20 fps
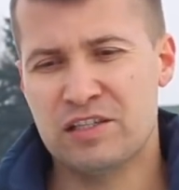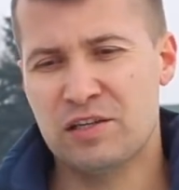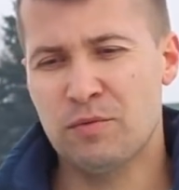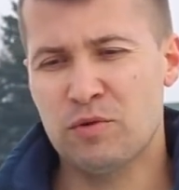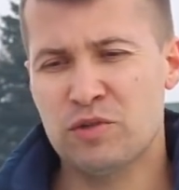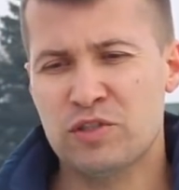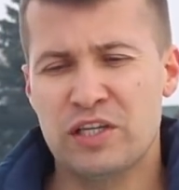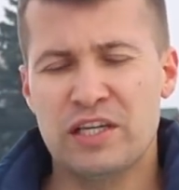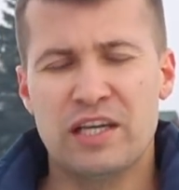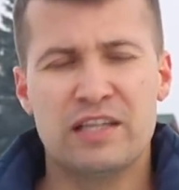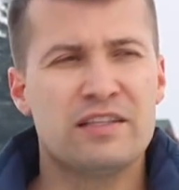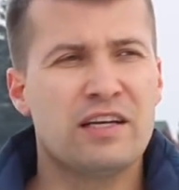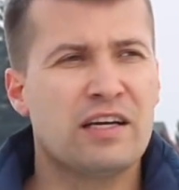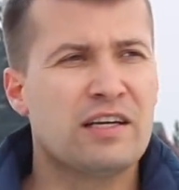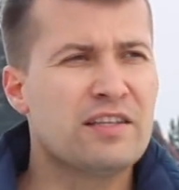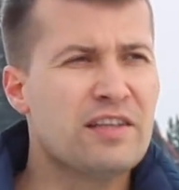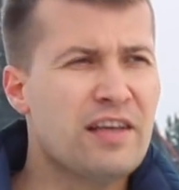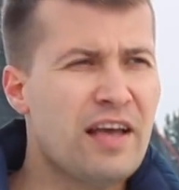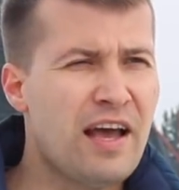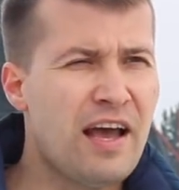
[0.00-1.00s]
że może
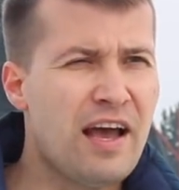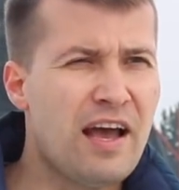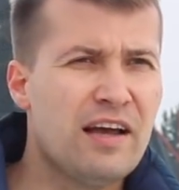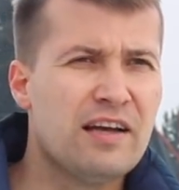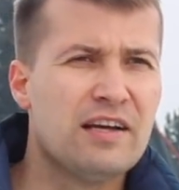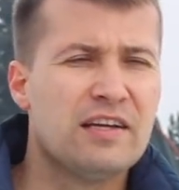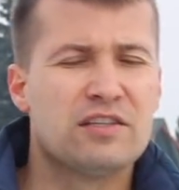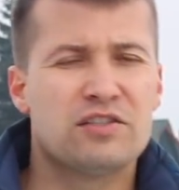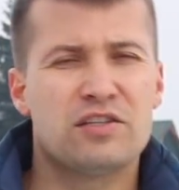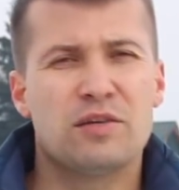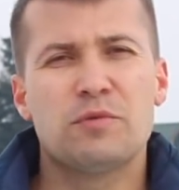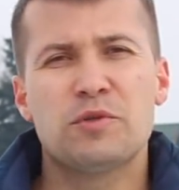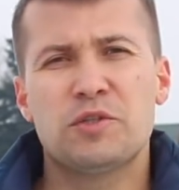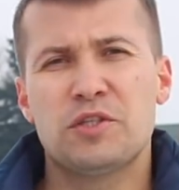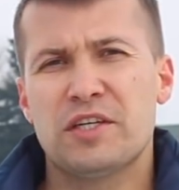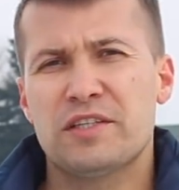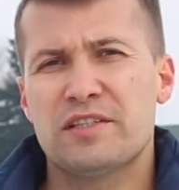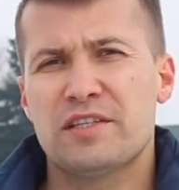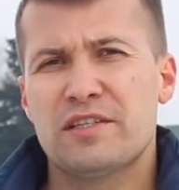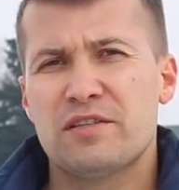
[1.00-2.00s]
jednak nie, czemu
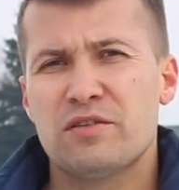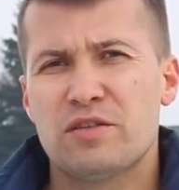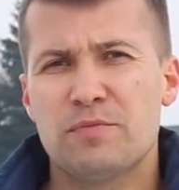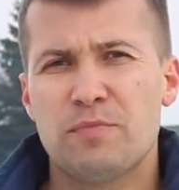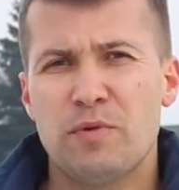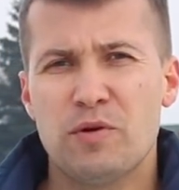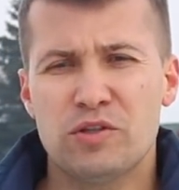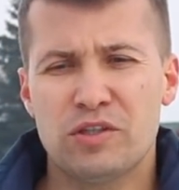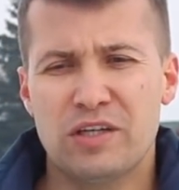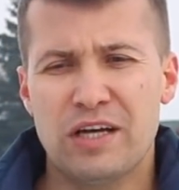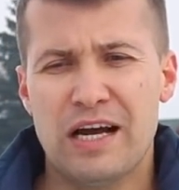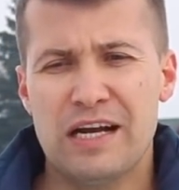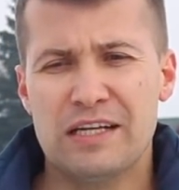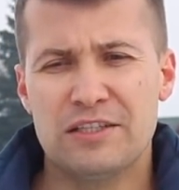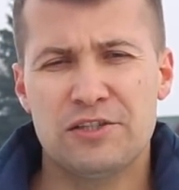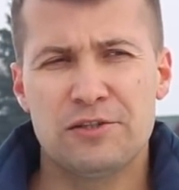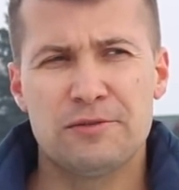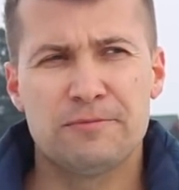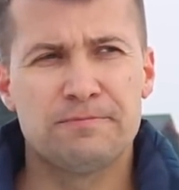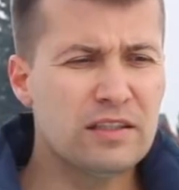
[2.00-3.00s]
się nie chce z nią
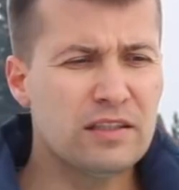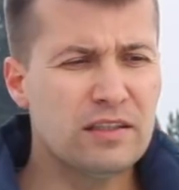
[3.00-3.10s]
spotkać.